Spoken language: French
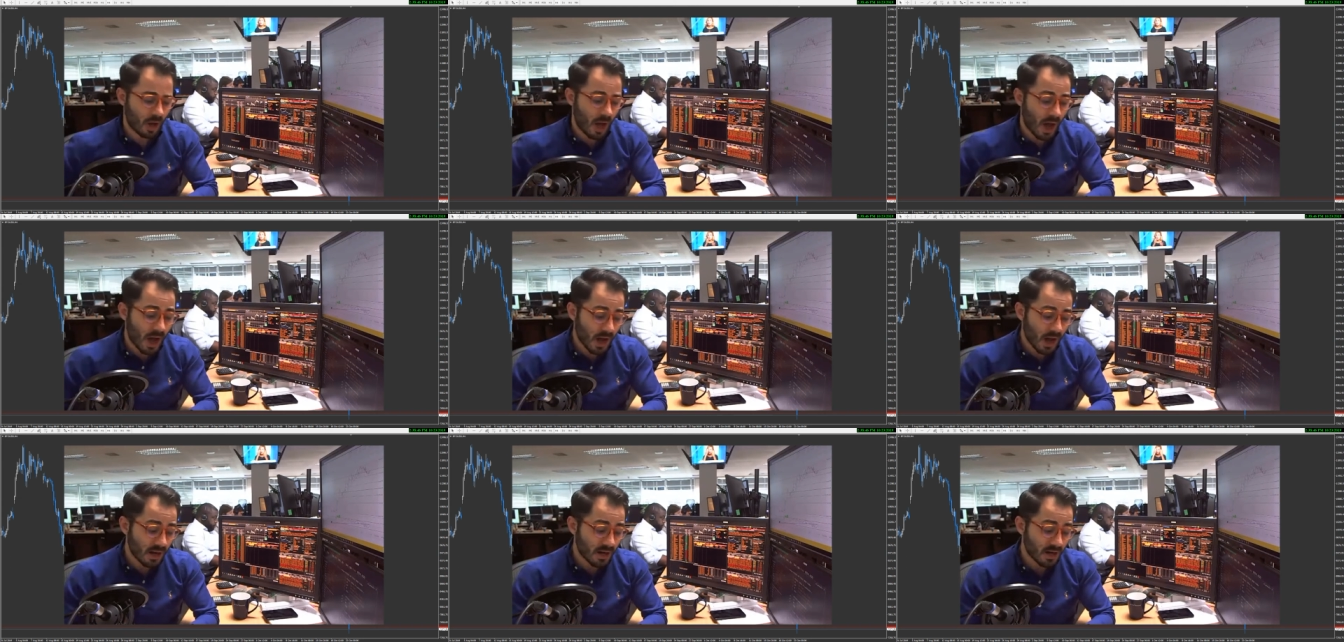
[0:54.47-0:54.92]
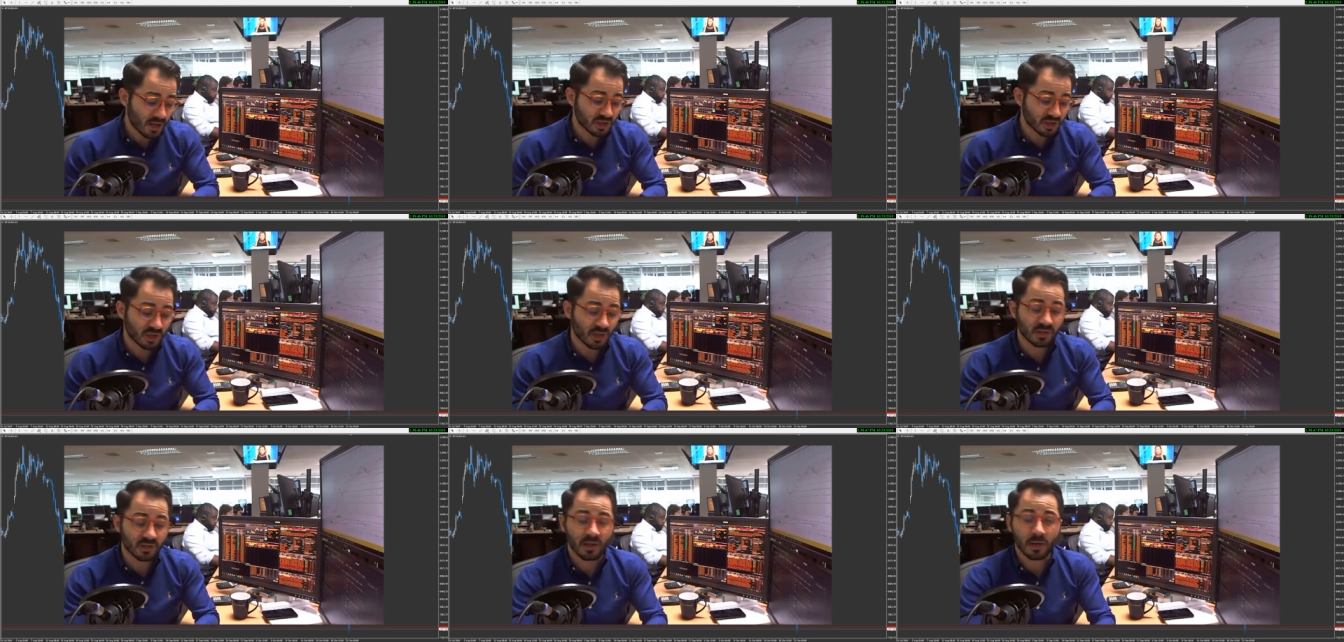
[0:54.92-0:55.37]
à
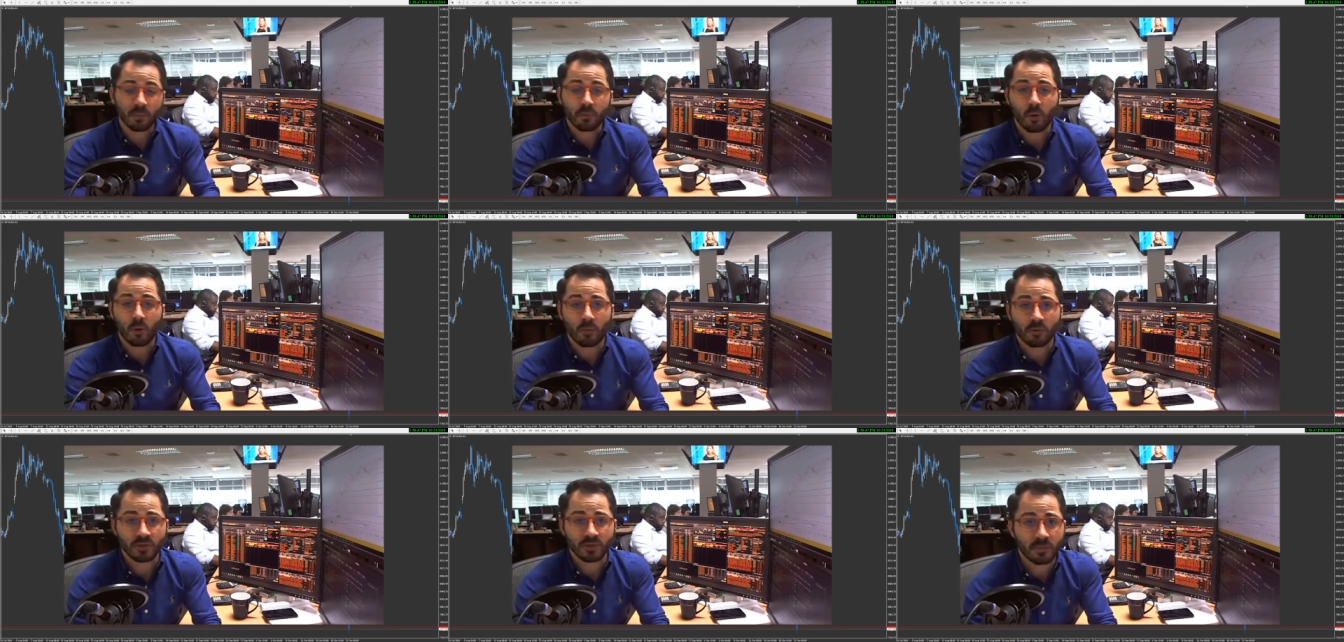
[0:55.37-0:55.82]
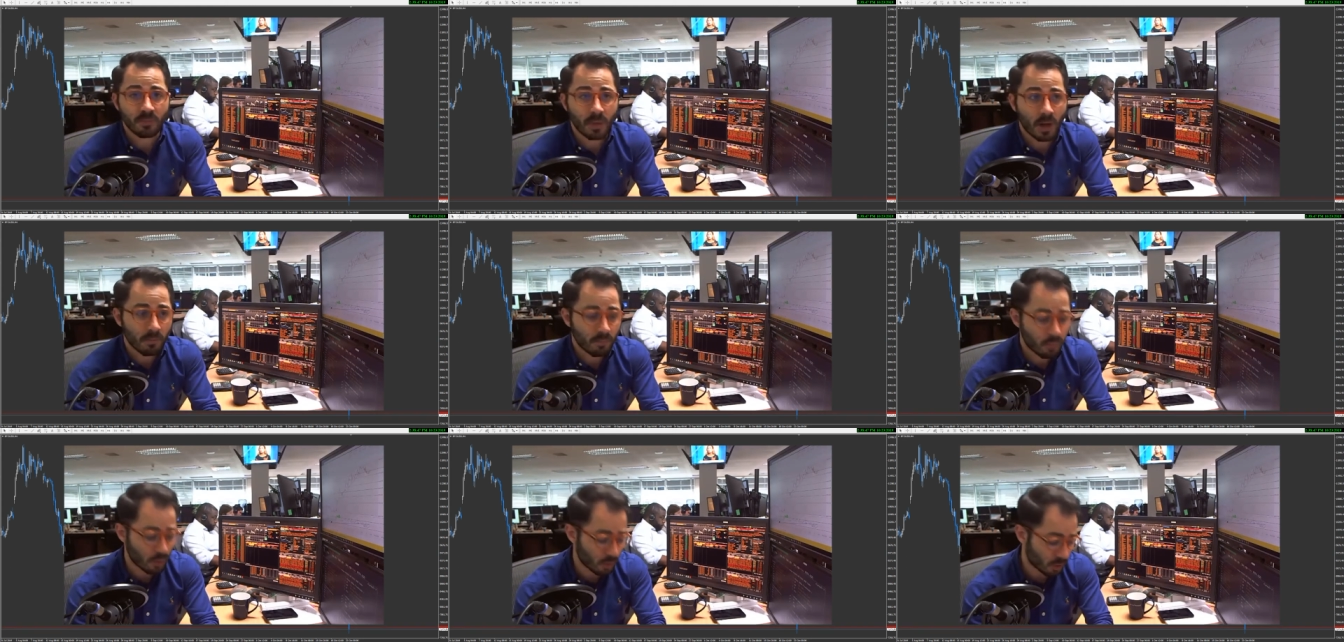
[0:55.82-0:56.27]
l'agenda proposé
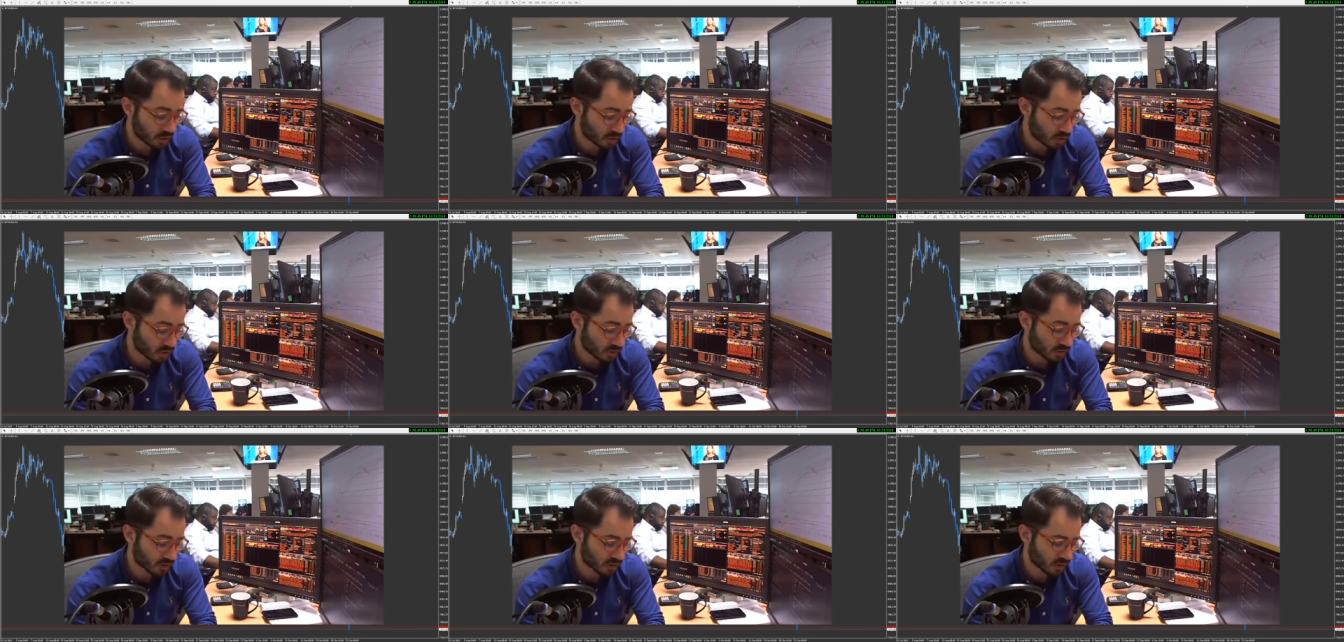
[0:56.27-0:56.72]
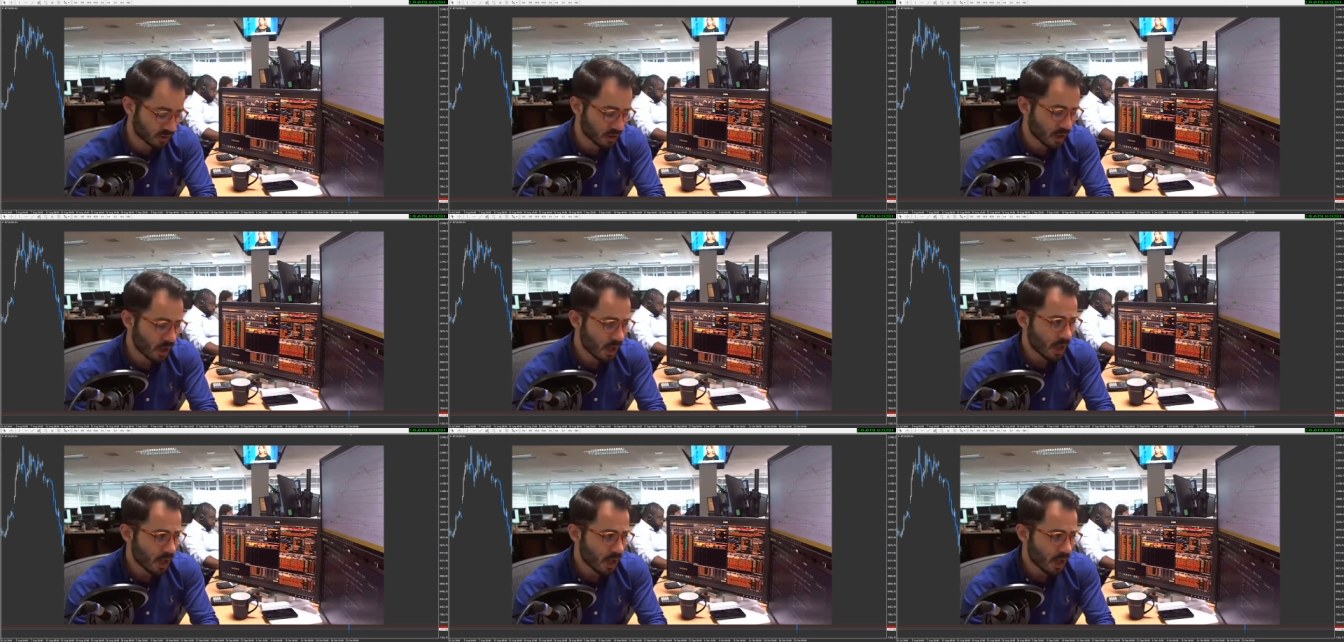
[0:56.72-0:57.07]
par Boris Johnson.